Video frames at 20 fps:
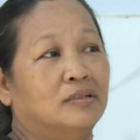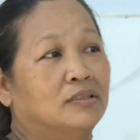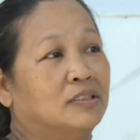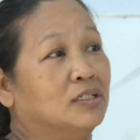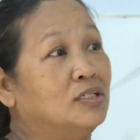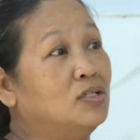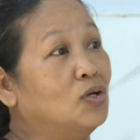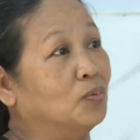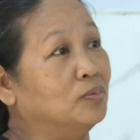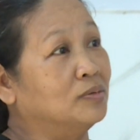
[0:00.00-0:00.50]

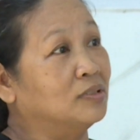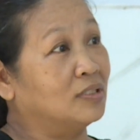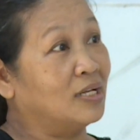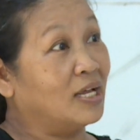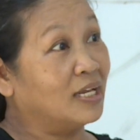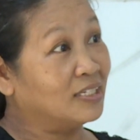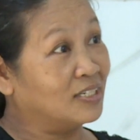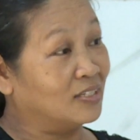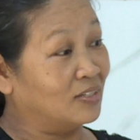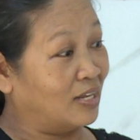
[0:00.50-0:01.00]
sử dụng
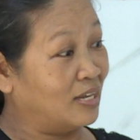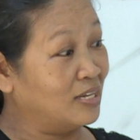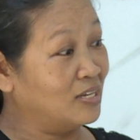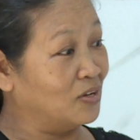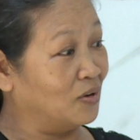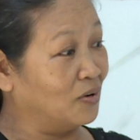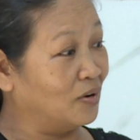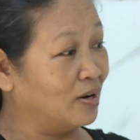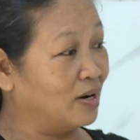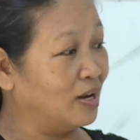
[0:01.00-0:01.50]
các thải
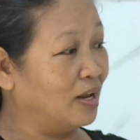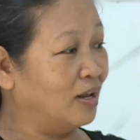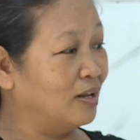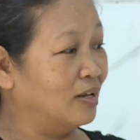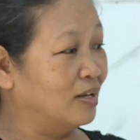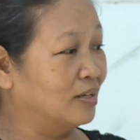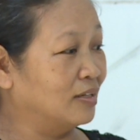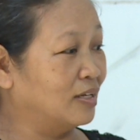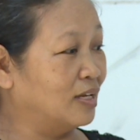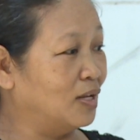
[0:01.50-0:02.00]
nhựa đó,
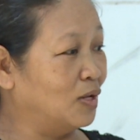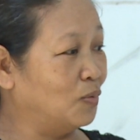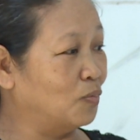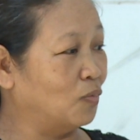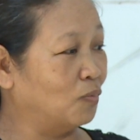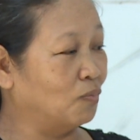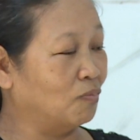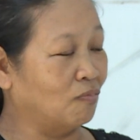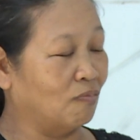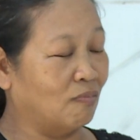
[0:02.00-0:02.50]
thì
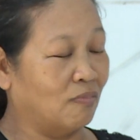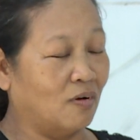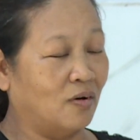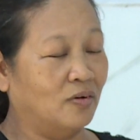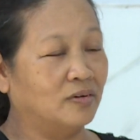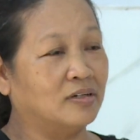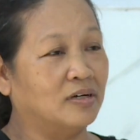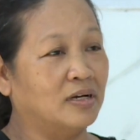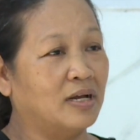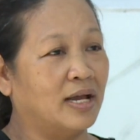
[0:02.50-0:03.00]

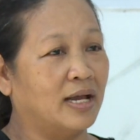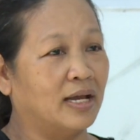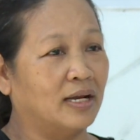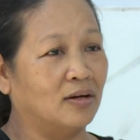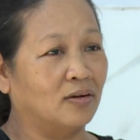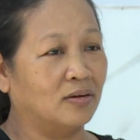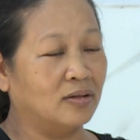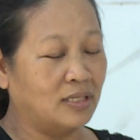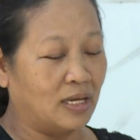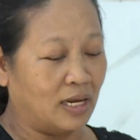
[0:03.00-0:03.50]
mỗi cửa
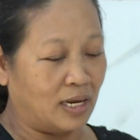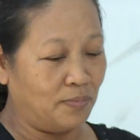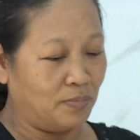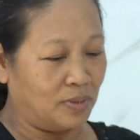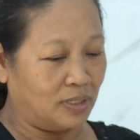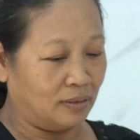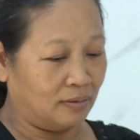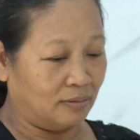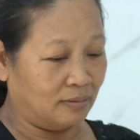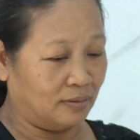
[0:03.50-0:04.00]
hàng nó có thể
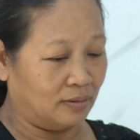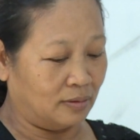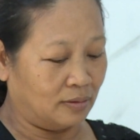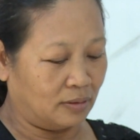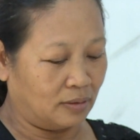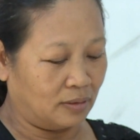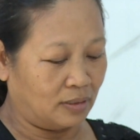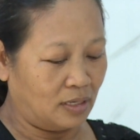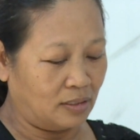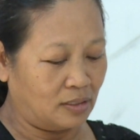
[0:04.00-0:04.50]
mình
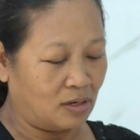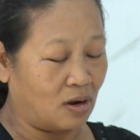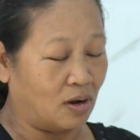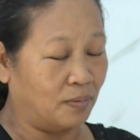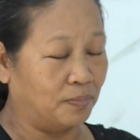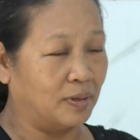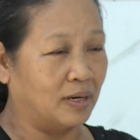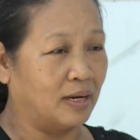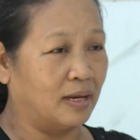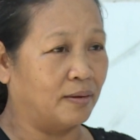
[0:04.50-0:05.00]
kết
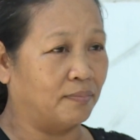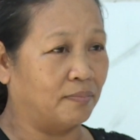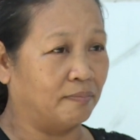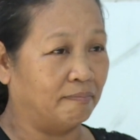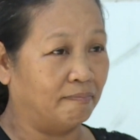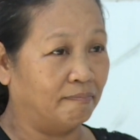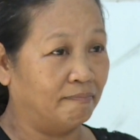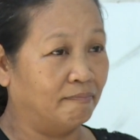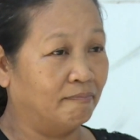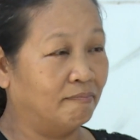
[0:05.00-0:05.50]
hợp là
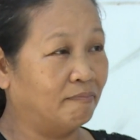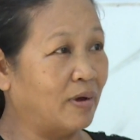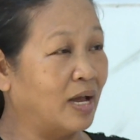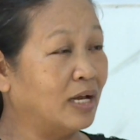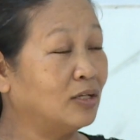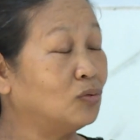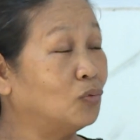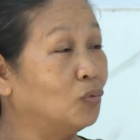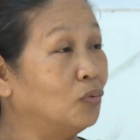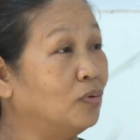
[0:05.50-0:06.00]

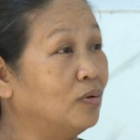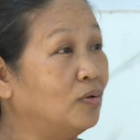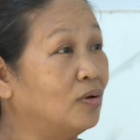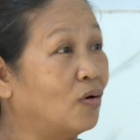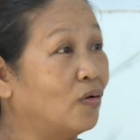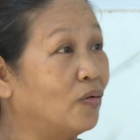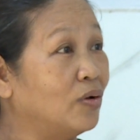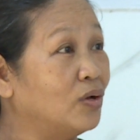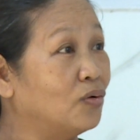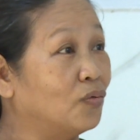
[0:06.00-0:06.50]
bán túi
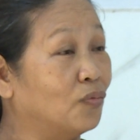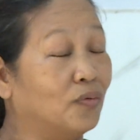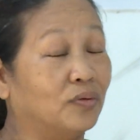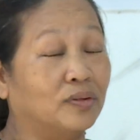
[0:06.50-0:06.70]
gói